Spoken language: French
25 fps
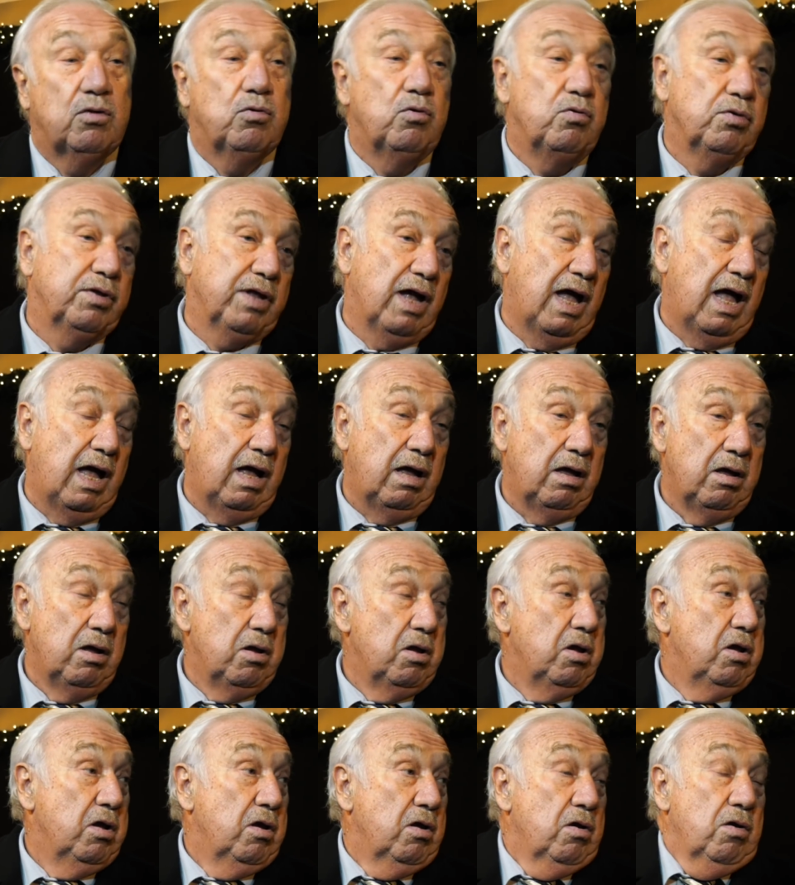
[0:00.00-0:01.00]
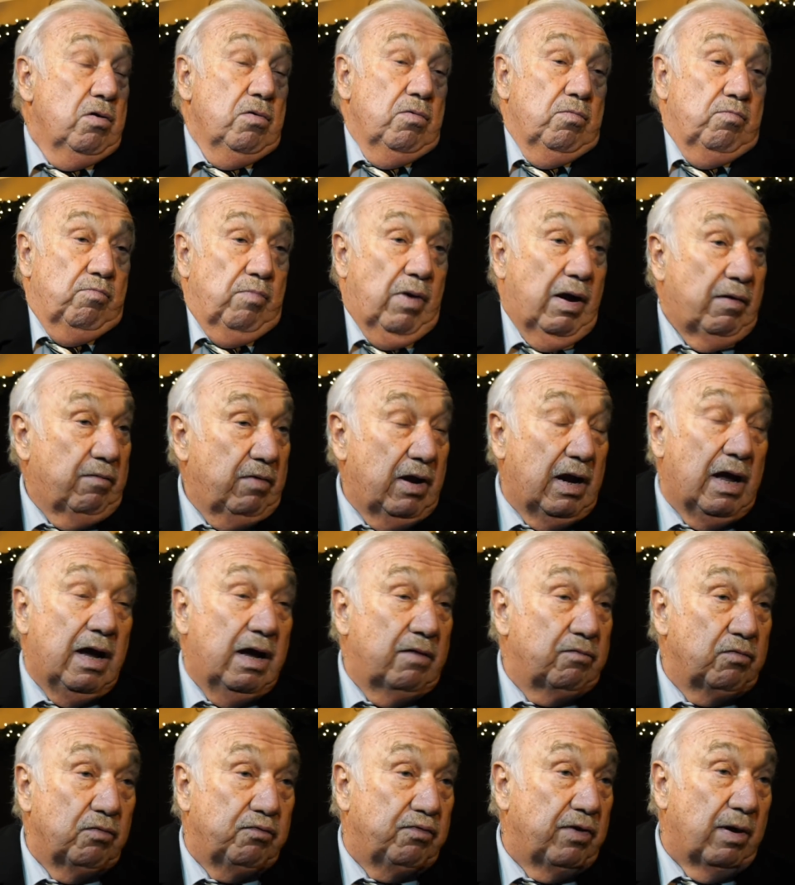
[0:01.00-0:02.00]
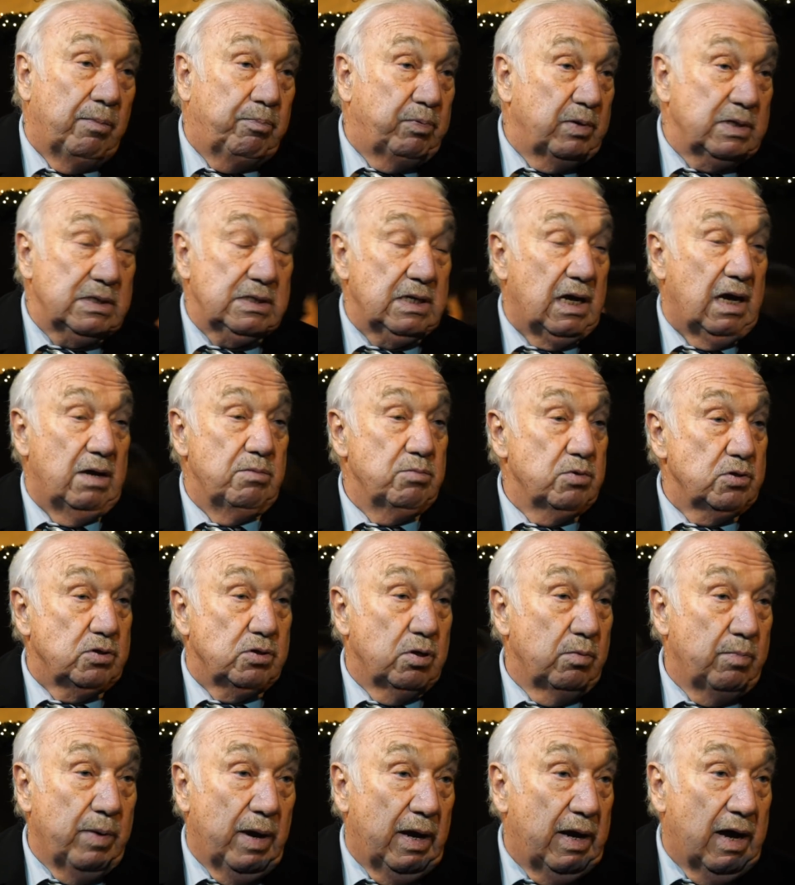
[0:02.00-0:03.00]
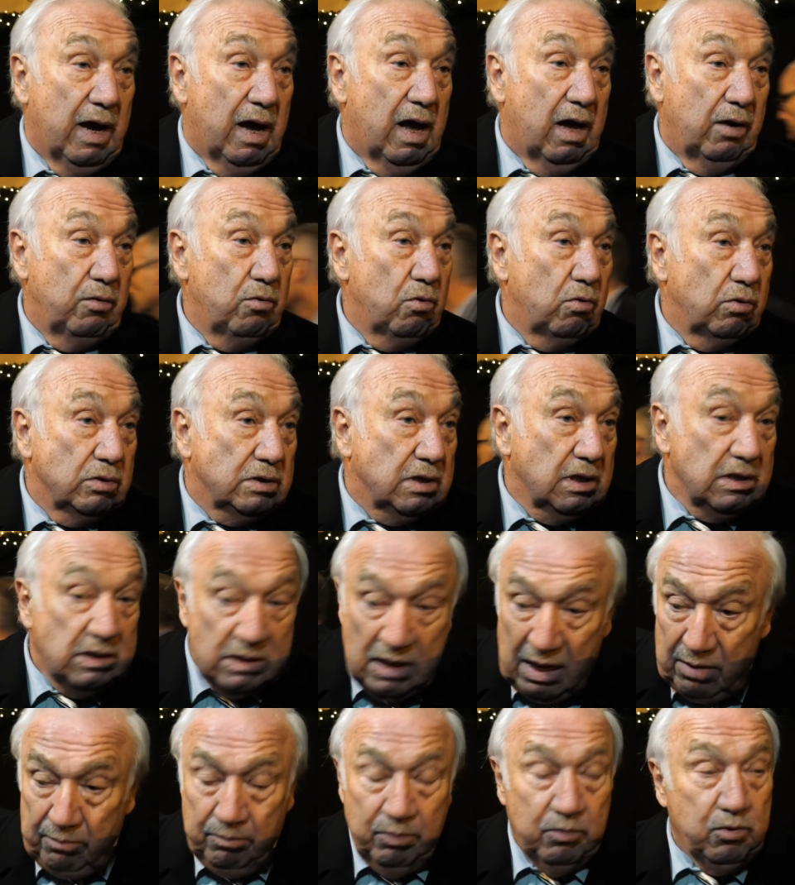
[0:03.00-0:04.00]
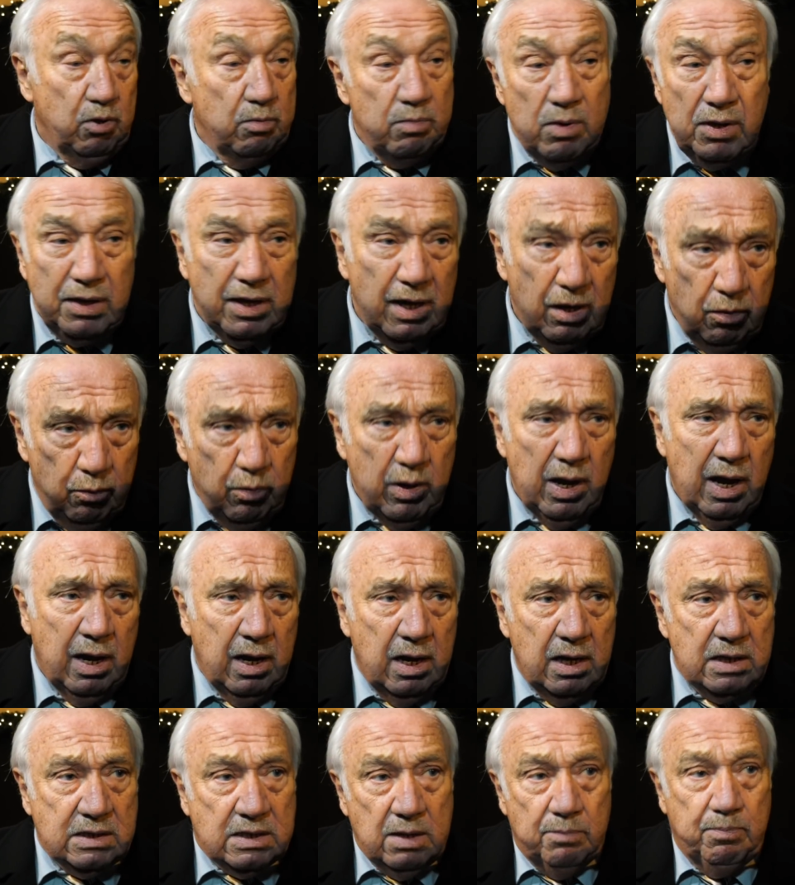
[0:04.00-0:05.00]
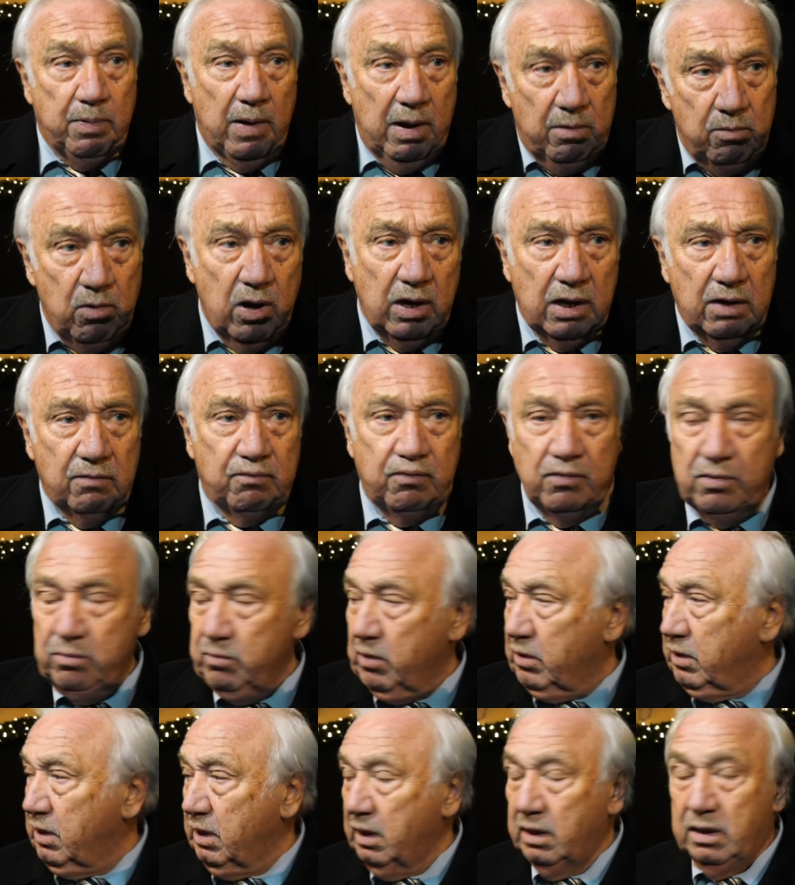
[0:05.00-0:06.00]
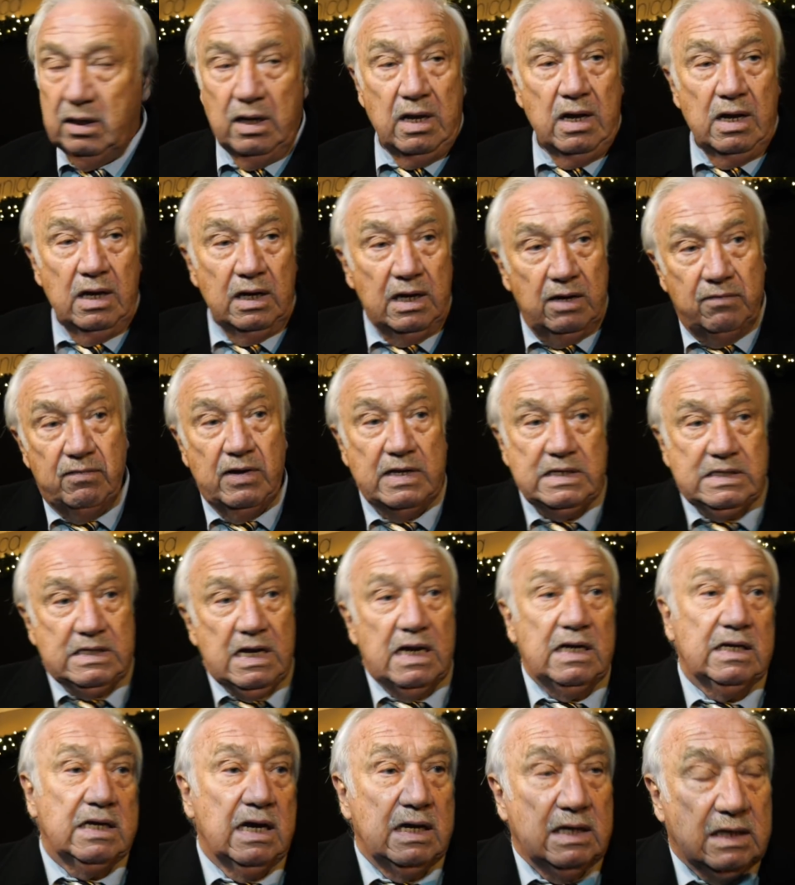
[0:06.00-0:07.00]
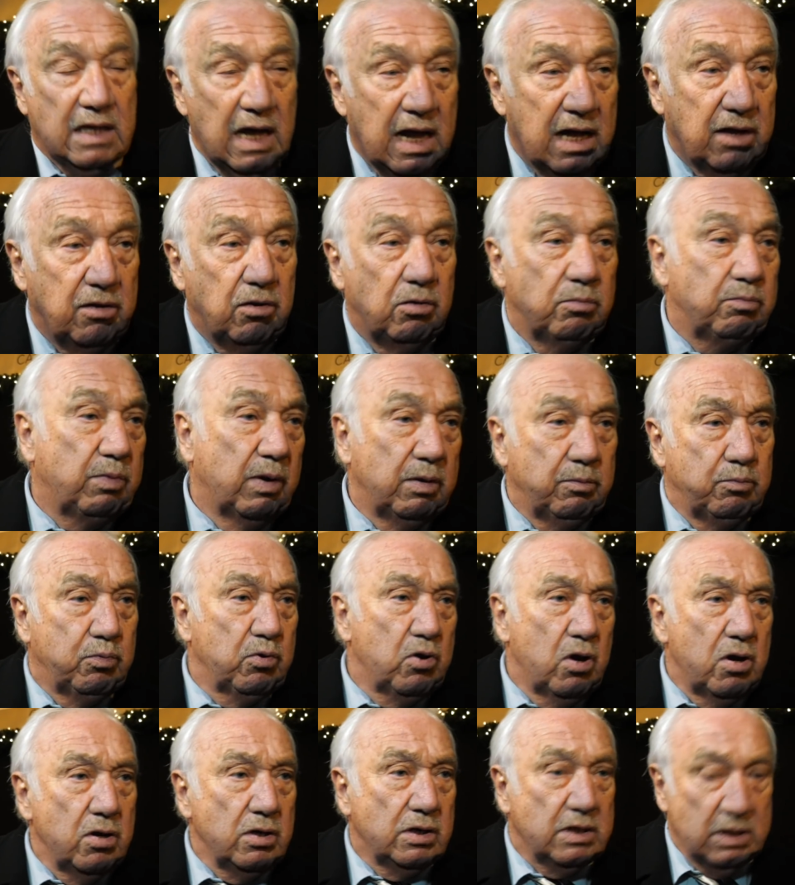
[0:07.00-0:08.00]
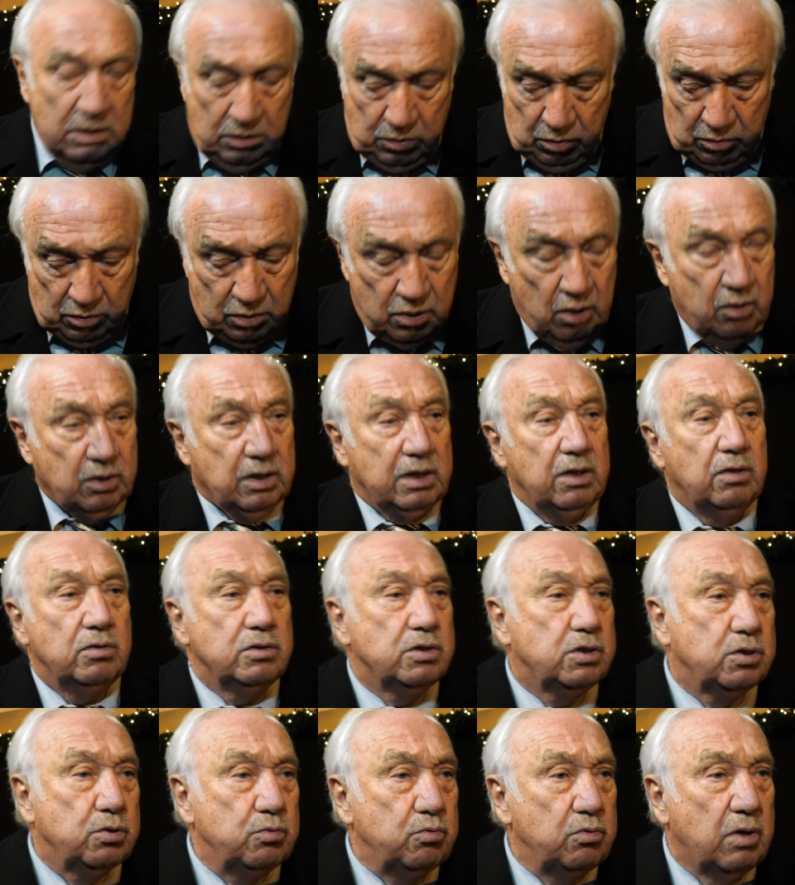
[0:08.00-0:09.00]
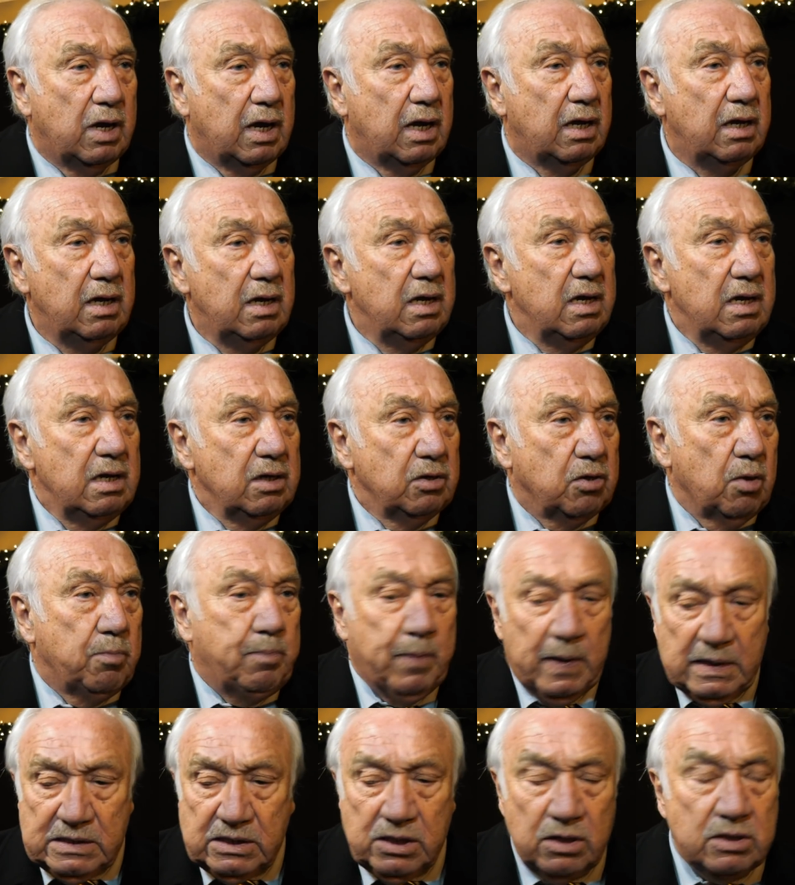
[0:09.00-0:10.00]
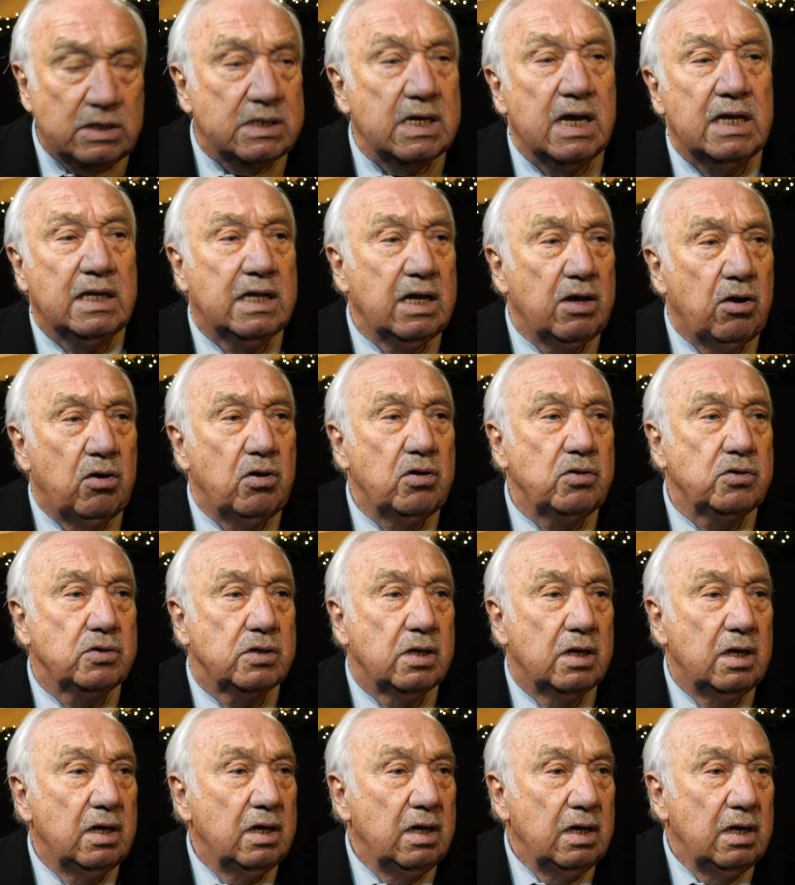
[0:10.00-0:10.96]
contrat ah voilà, veut faire plaisir à M. Bernard Arnault, c'est simple. Demandez-lui à elle, c'est pas à moi qu'il faut demander. Les 25 hectares dans le bois de Boulogne qui sont sortis en dessous, là, que personne s'interroge.